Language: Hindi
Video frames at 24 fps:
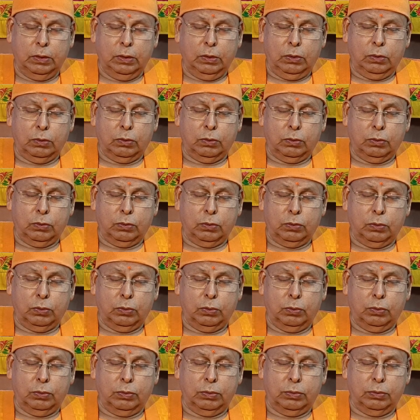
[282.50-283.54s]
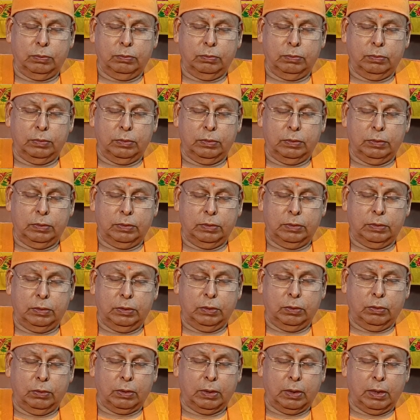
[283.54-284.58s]
तो जो
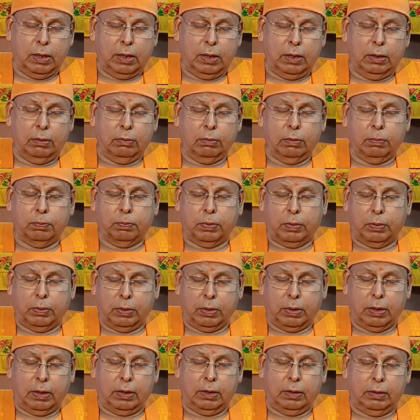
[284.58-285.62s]
यो काल एवं परोकाल